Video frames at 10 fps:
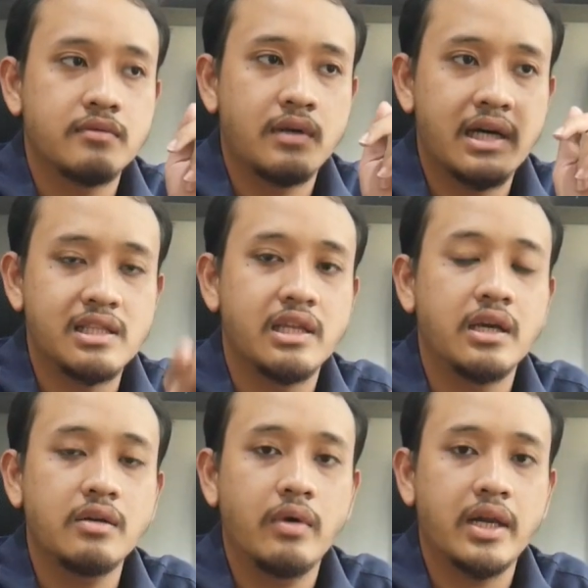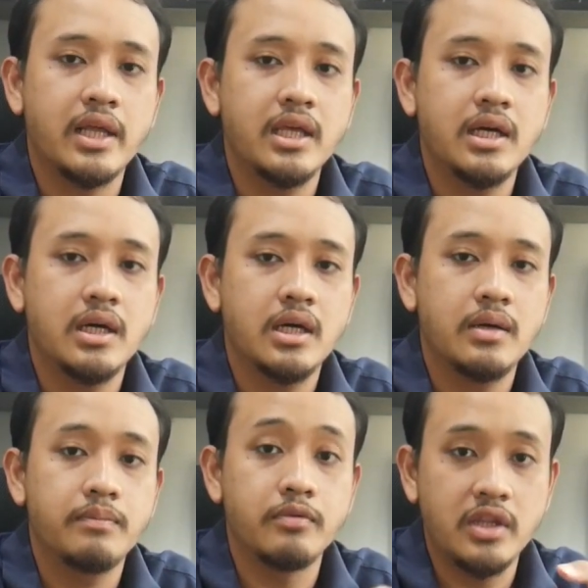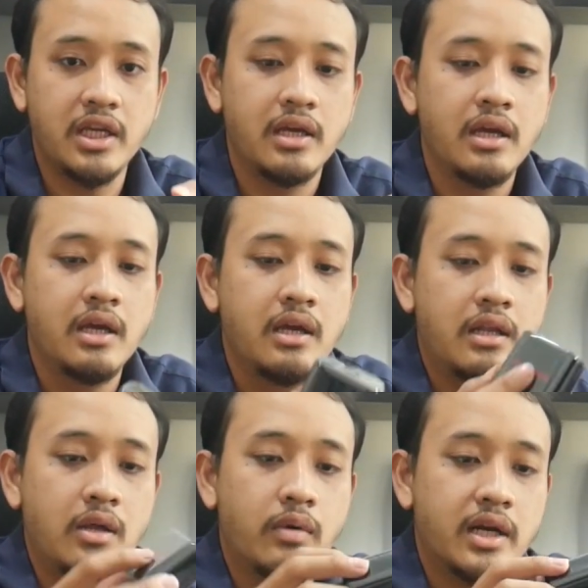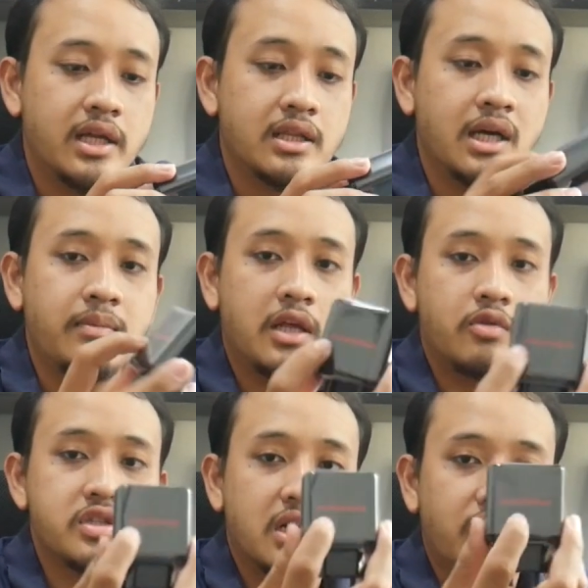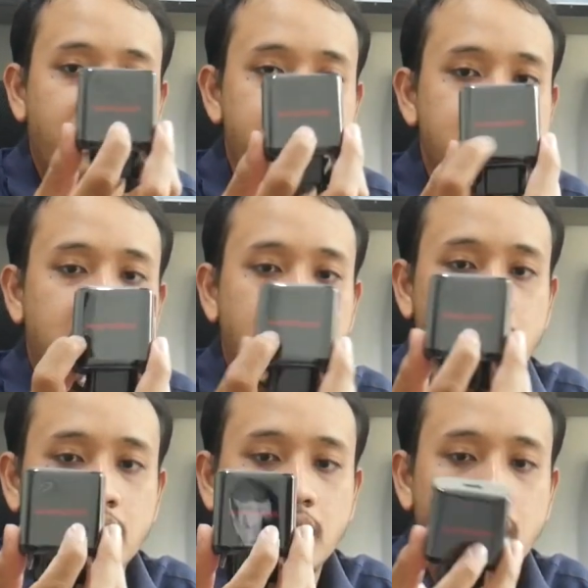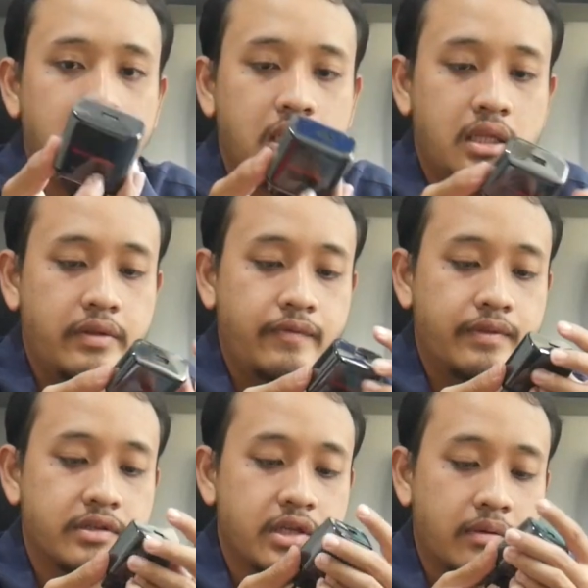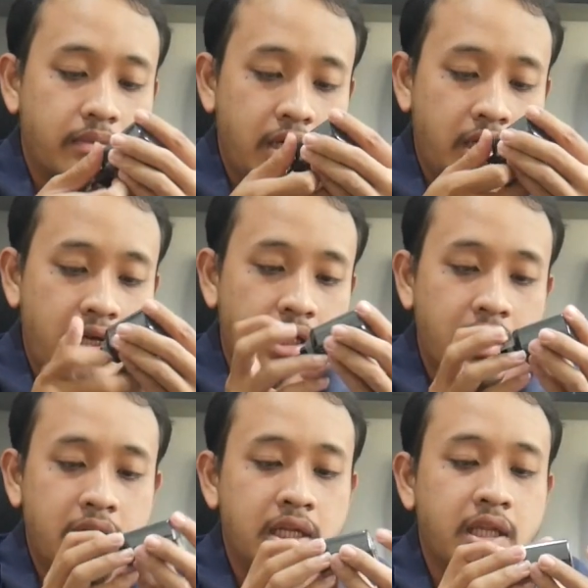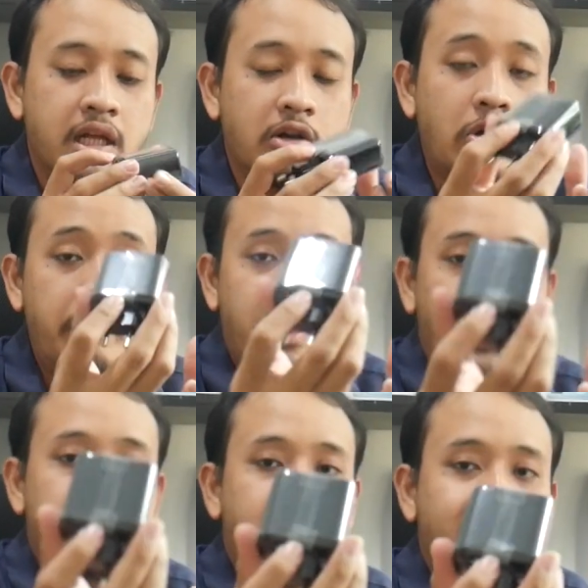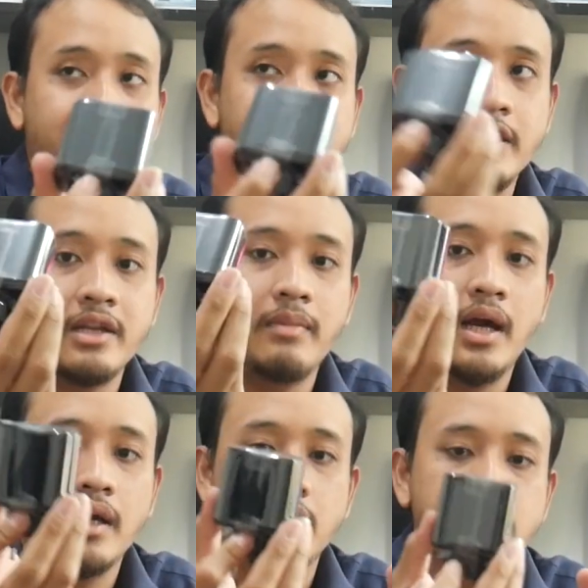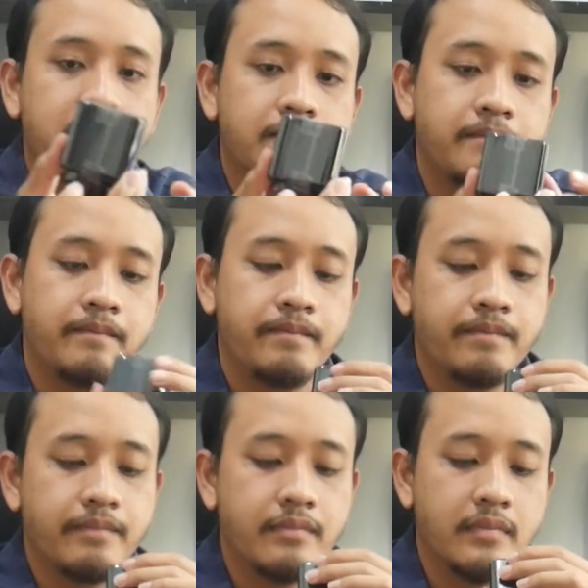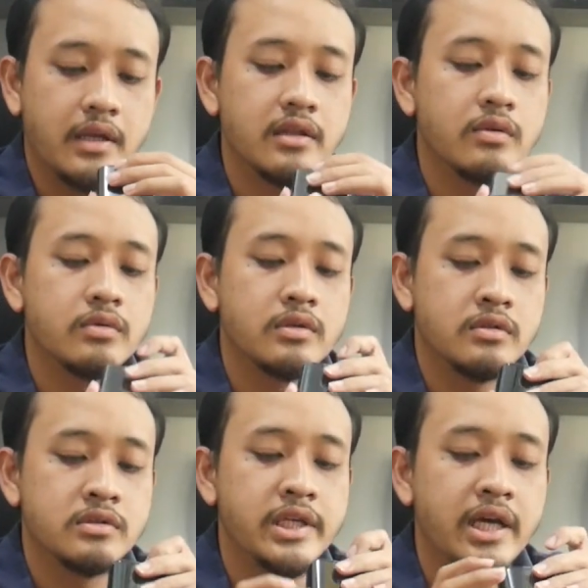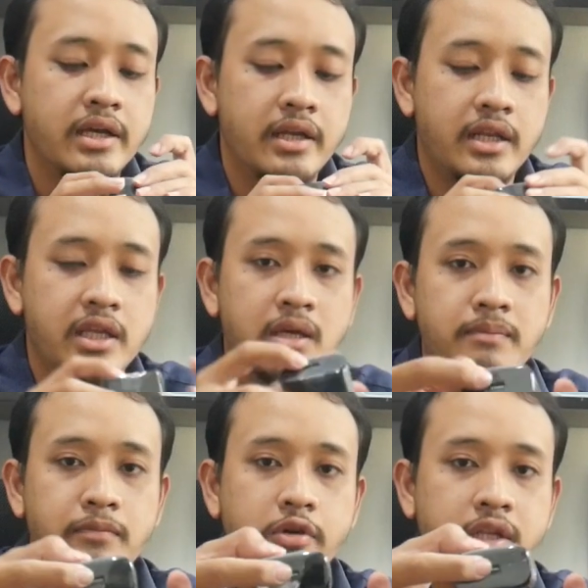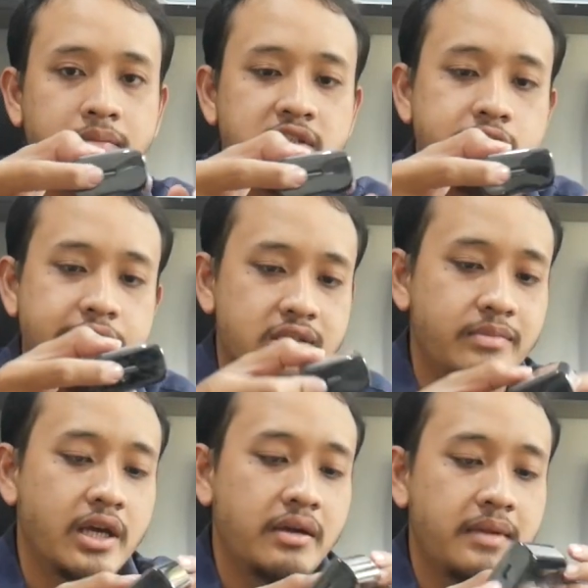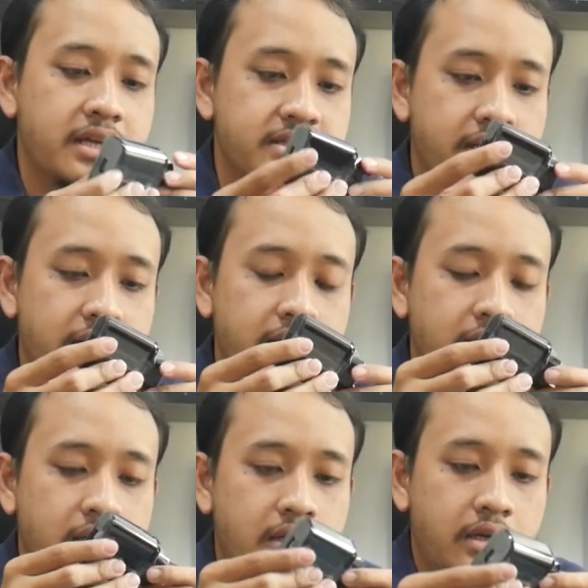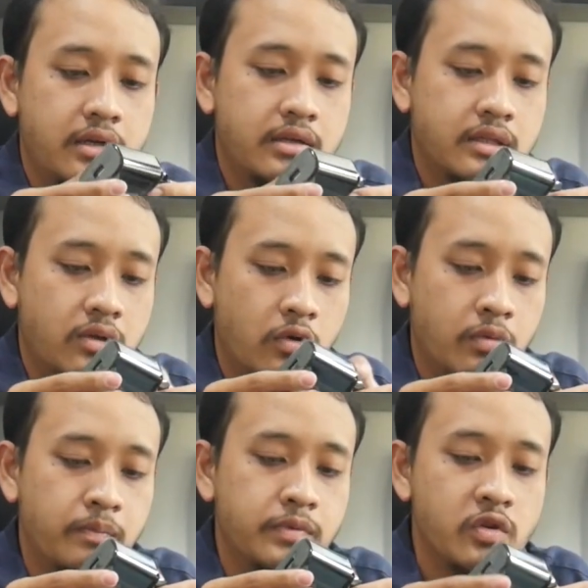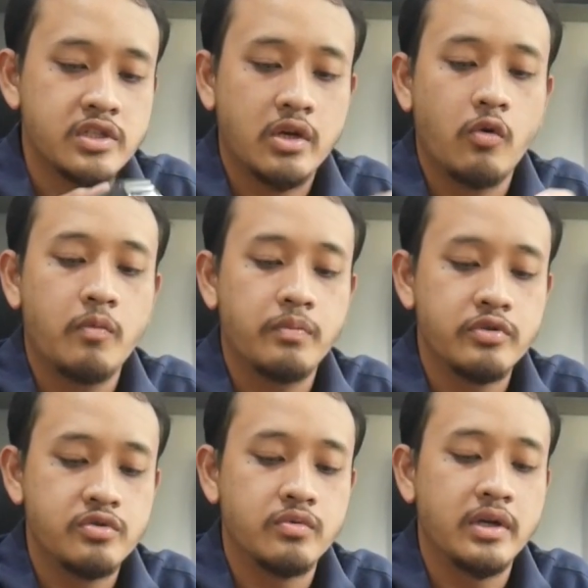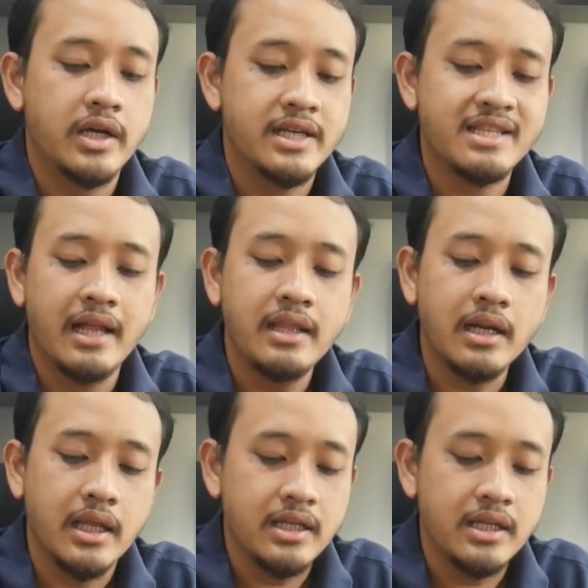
aslinya kan warnanya putih ini warna hitam dan tulisan Avenger sama daya detail copyright Marvel ya di belakang gitu terus dia ininya portnya masih USB A biasa oh, tulisan Oppo juga ya standar lah